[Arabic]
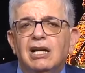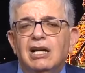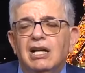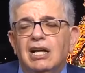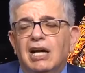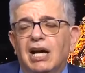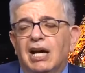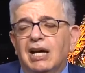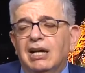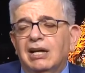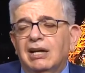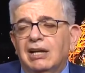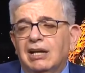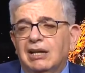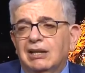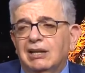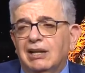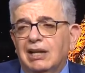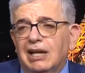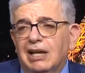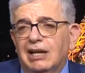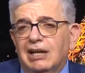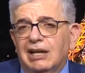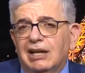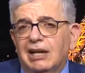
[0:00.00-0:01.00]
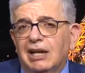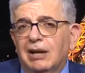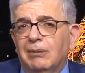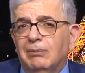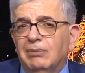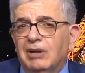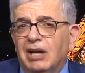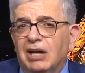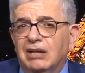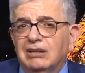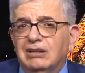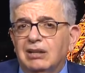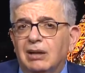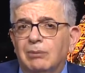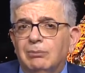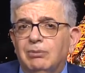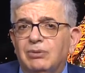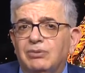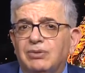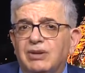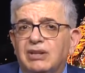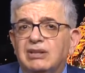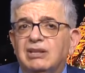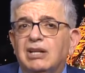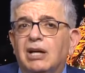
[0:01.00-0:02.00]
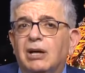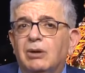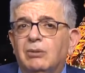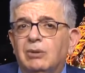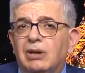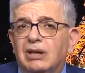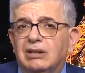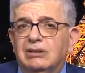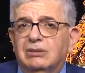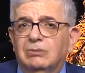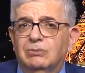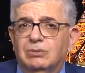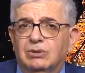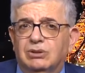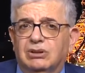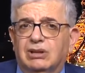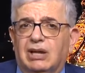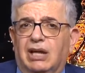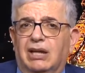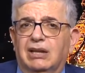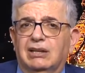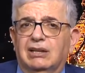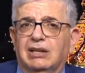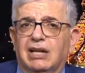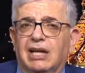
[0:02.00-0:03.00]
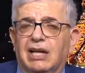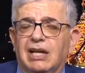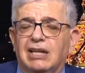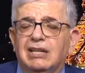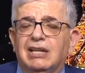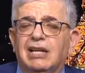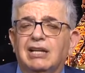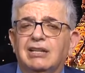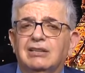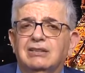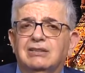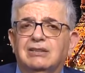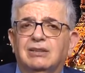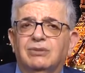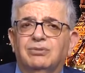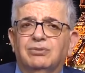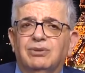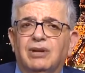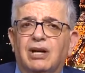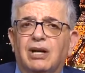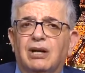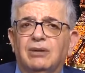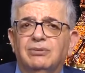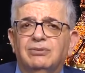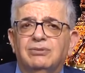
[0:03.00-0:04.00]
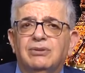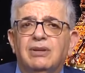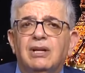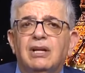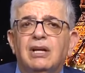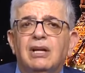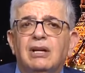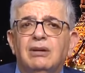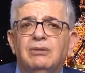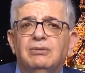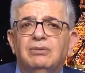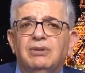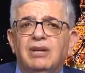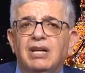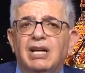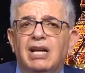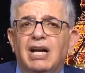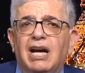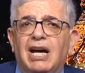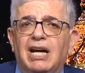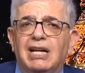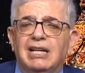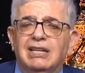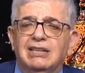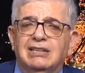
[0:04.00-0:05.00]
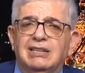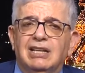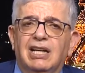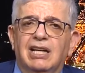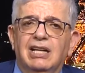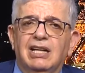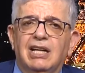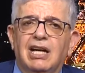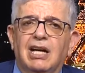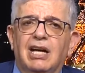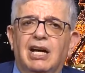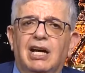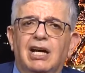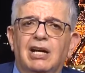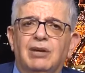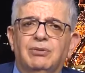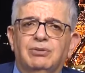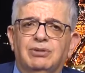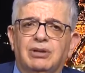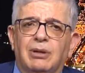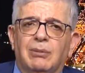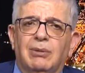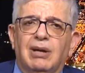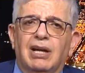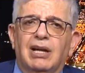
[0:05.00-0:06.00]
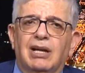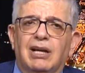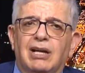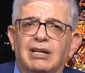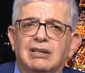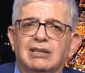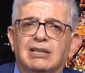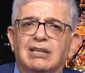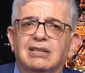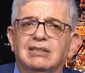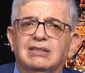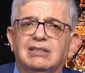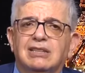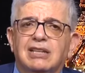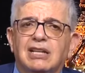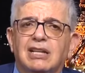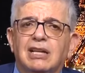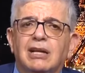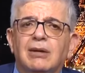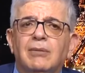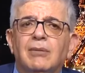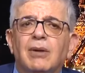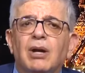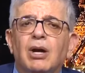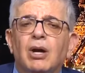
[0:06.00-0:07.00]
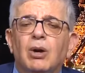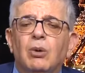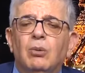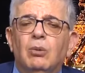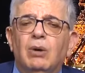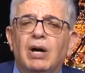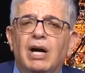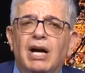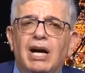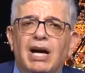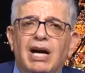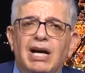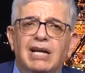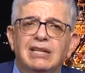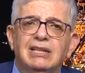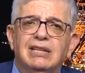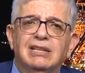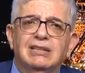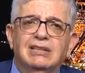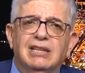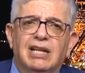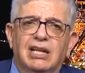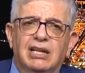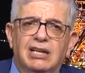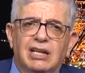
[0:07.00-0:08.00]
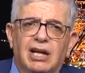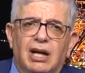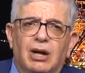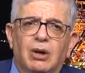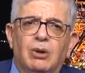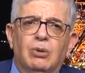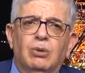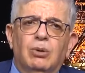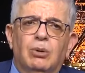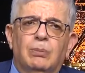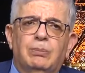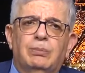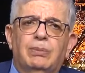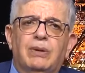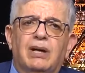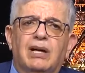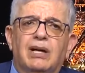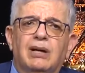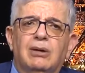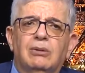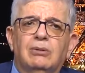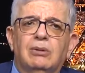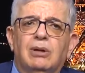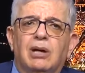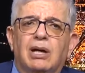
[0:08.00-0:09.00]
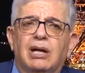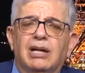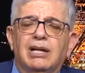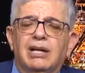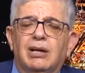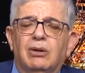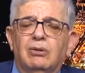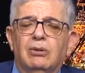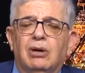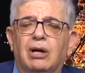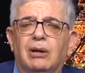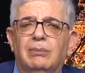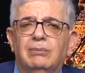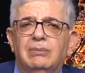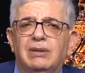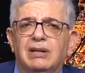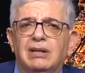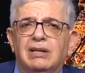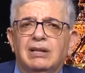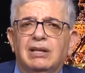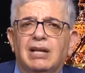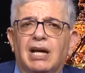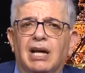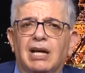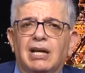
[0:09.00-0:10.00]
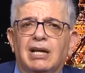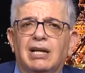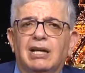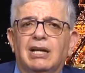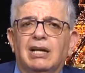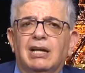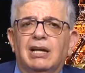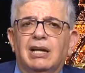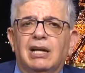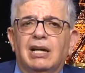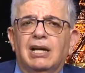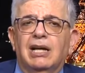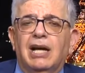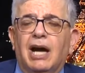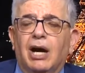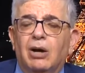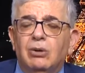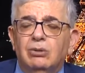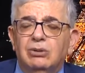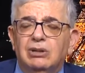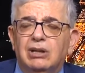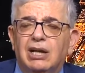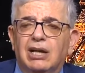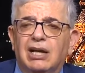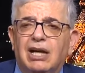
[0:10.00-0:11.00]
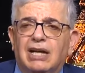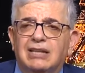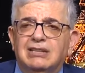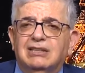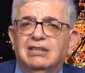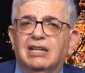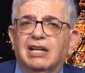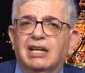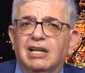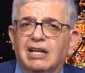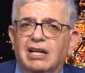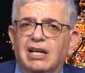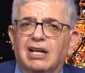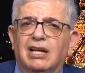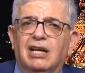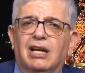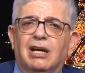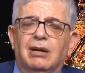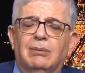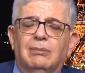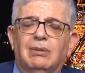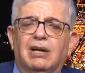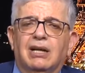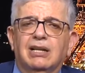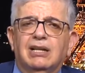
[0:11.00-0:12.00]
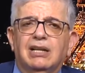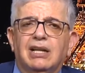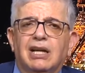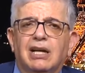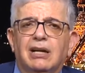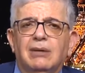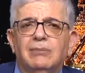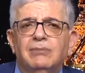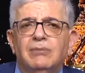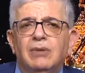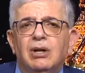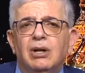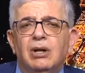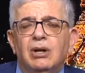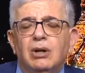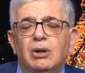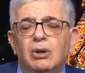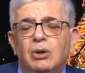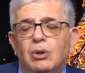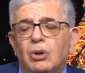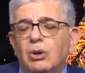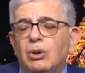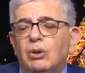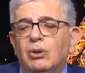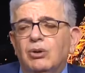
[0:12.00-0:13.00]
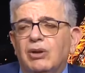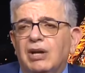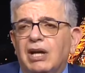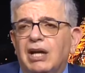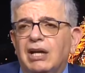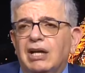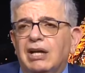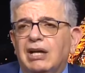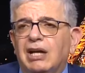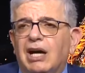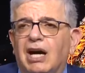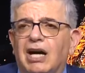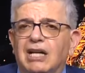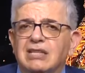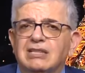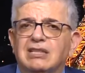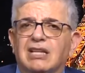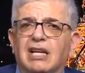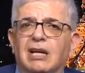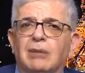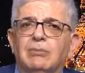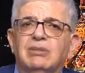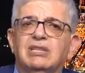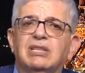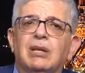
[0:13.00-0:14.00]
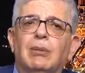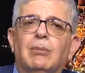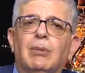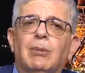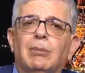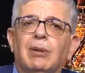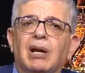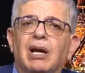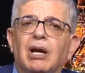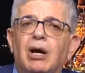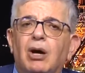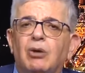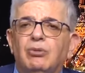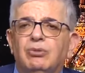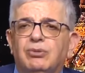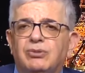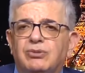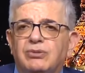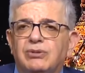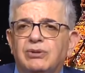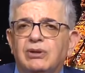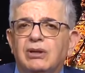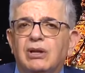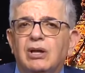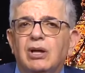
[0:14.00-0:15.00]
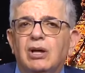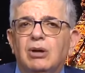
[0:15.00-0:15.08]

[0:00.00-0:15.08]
لأن ذلك لم يحصل بفضل الولايات المتحدة هذا الاصطفاف في إعادة إحياء حلف شمال الأطلسي وإعادة إحياء أوروبا ونوع من العودة العسكرية لألمانيا كل ذلك حصل بسبب الخوف